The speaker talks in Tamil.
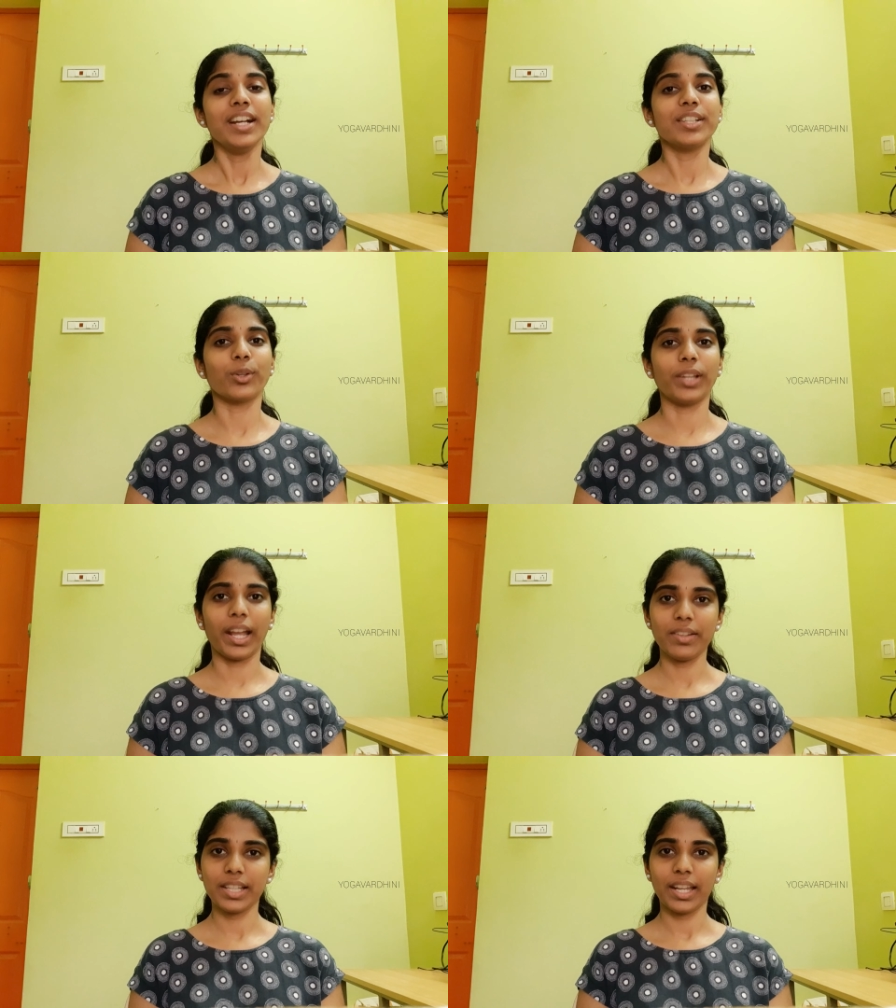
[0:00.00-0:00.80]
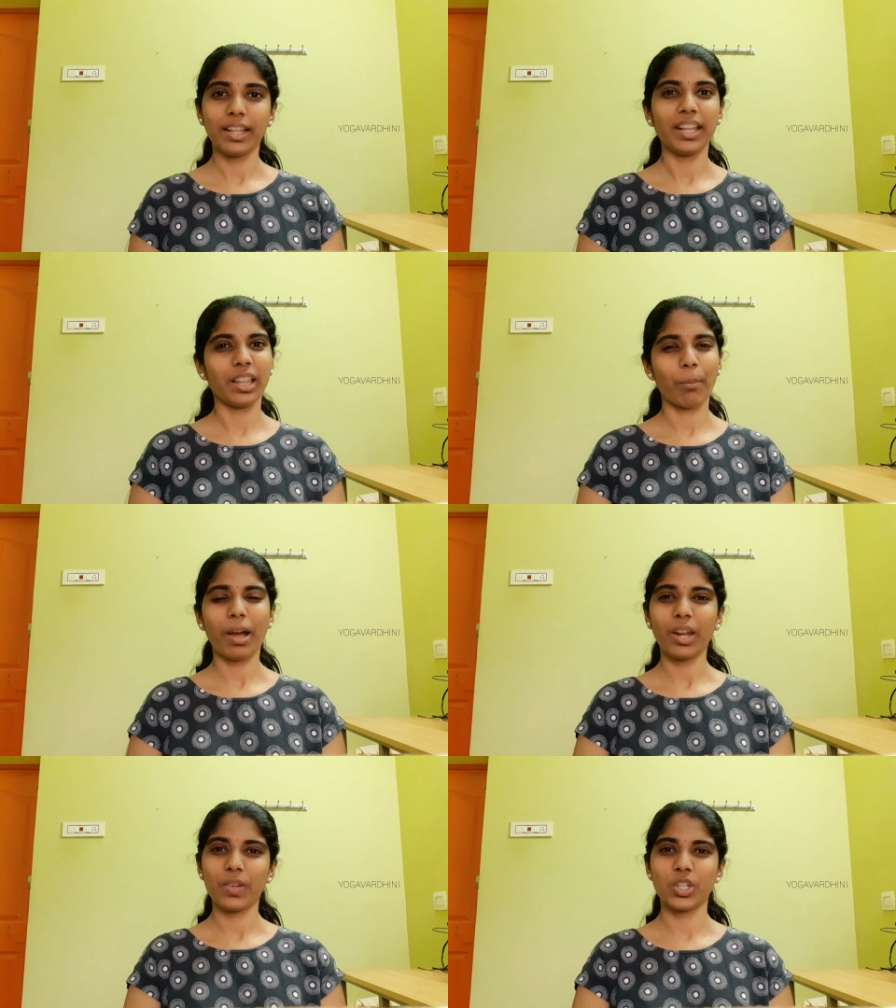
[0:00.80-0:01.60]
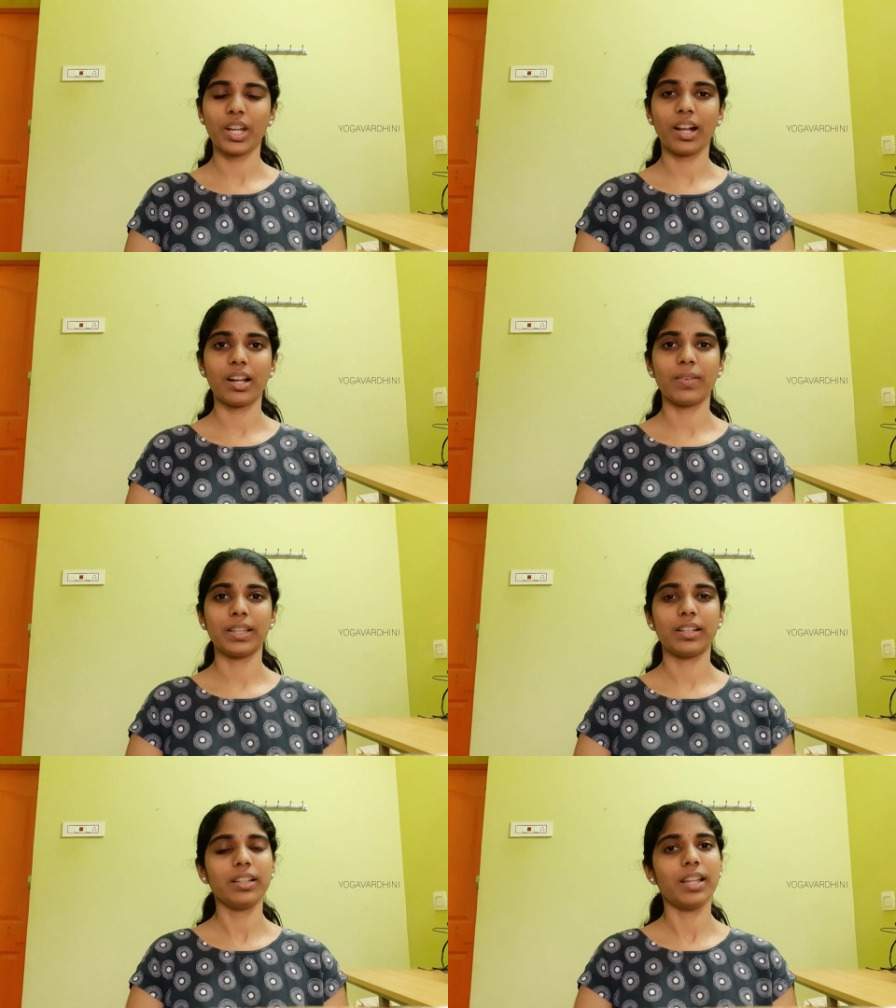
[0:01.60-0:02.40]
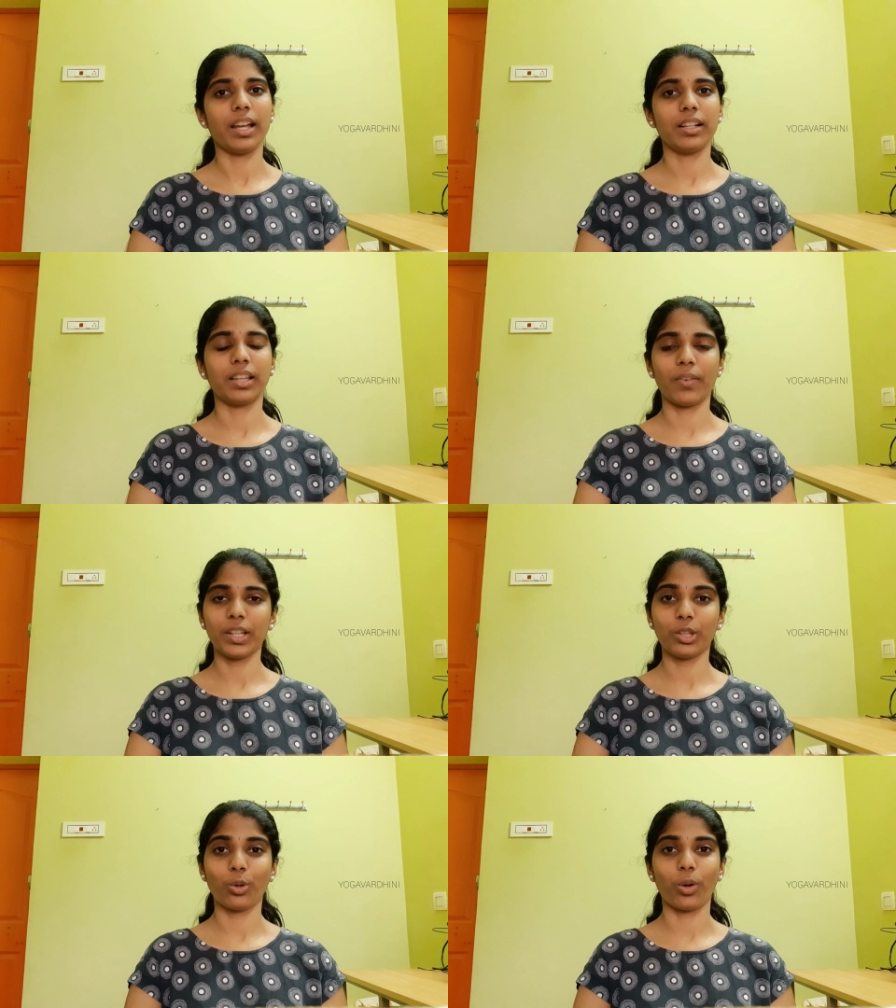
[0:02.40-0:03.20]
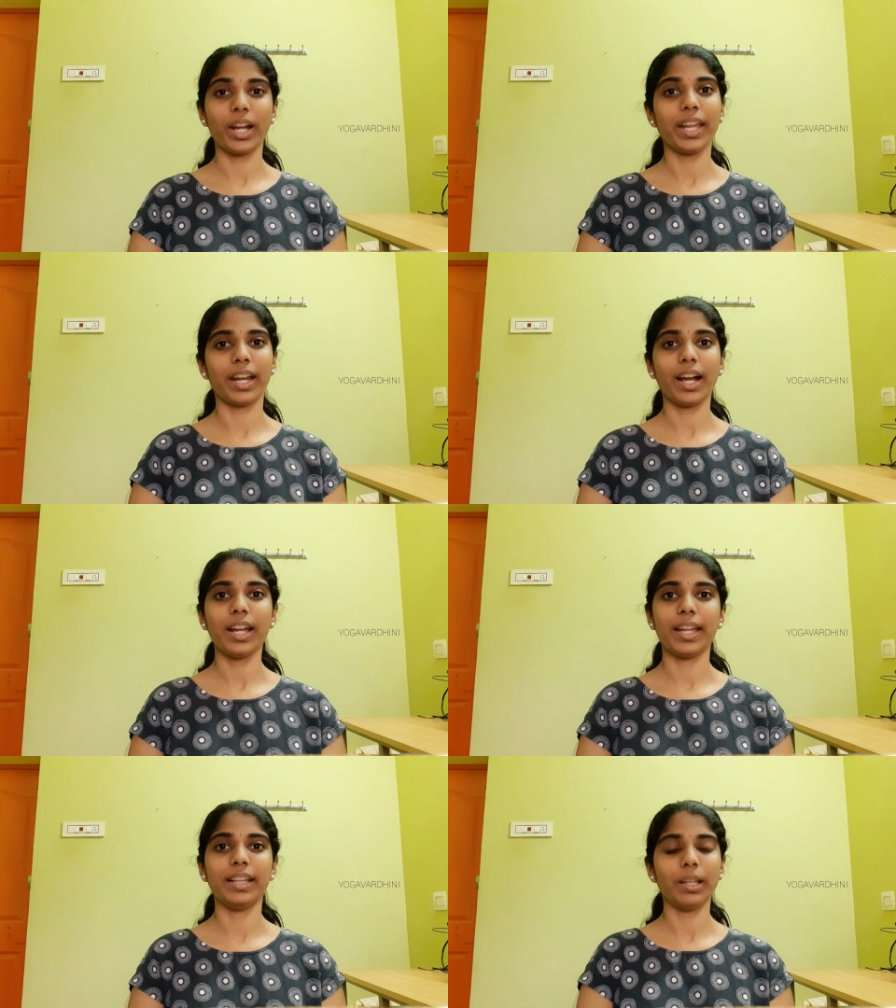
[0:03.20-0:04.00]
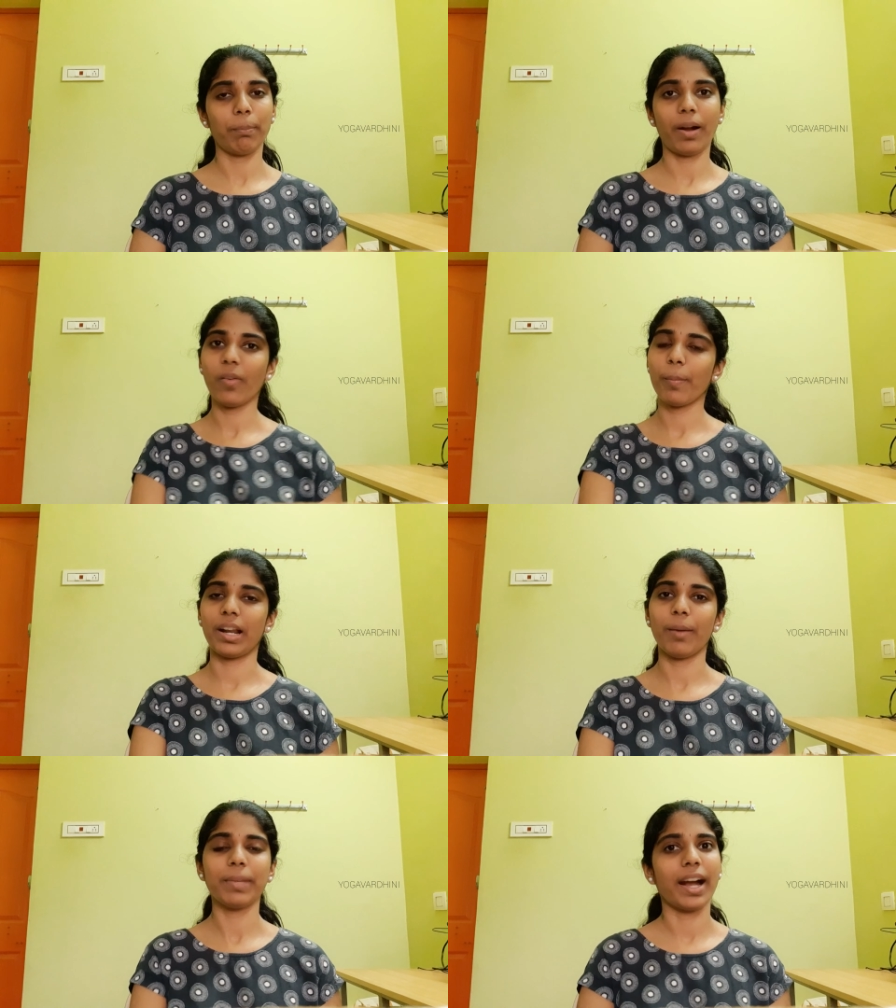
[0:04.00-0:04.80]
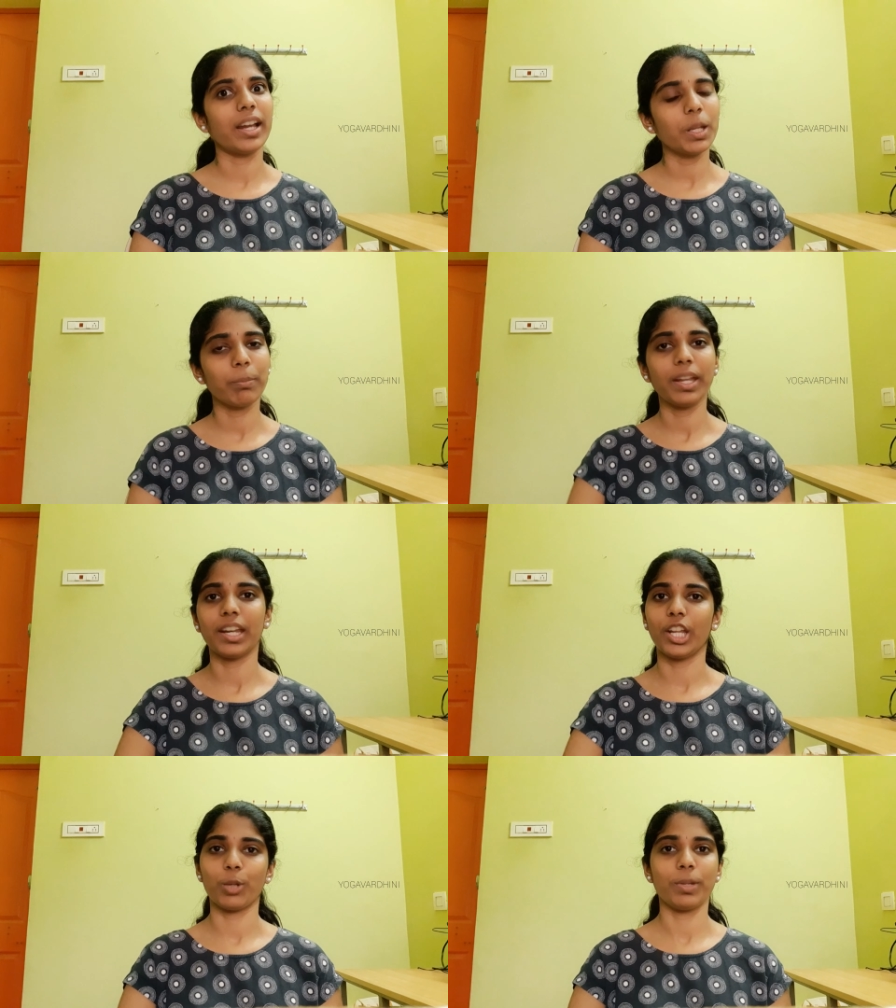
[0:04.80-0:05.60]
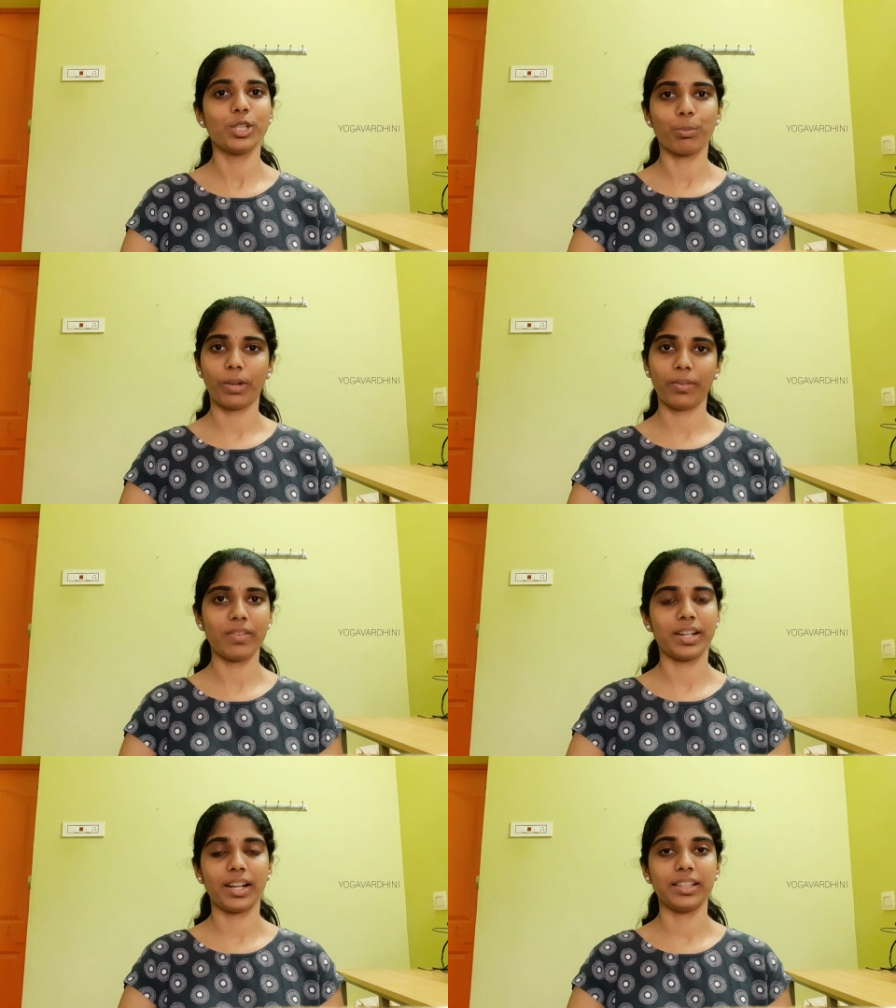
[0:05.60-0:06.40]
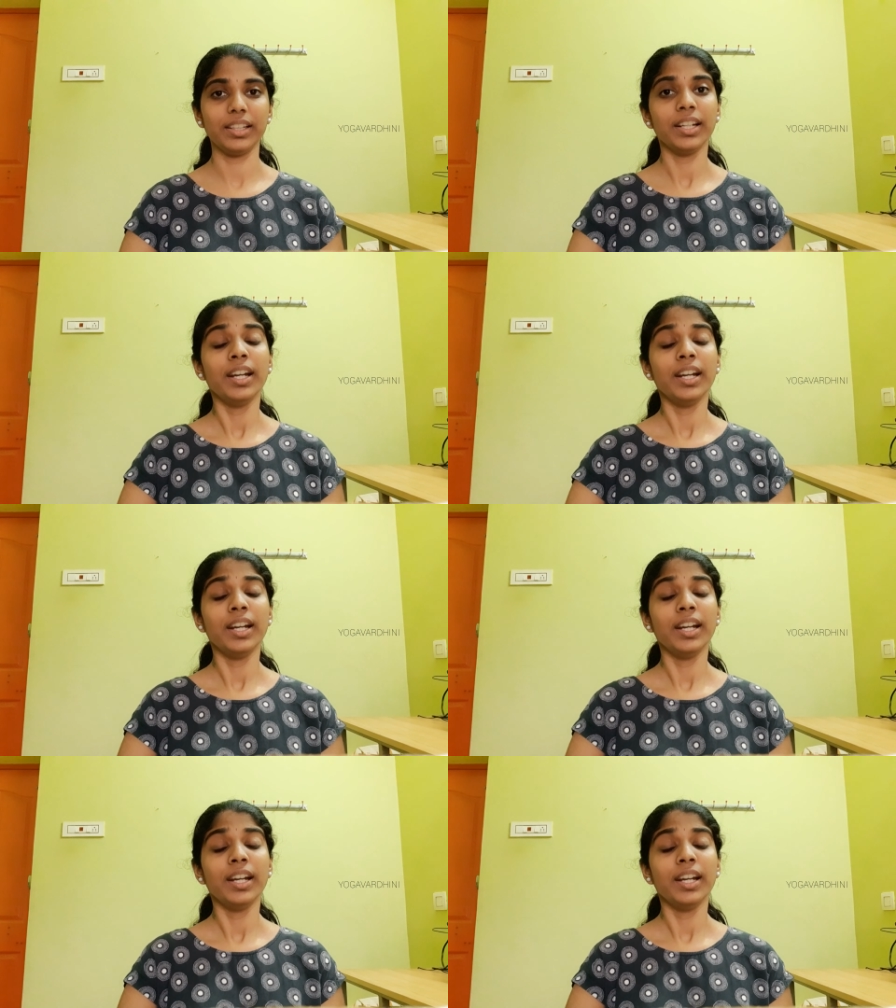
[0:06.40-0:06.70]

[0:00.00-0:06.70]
ஸோ தயவுசெய்து இந்த மாதிரி விஷயங்கள் வந்துட்டு த தவிர்த்துக்கோங்க ஏன்னா இந்த பாவம் எல்லாம் யாரையுமே என்றைக்குமே சும்மாவே விடாது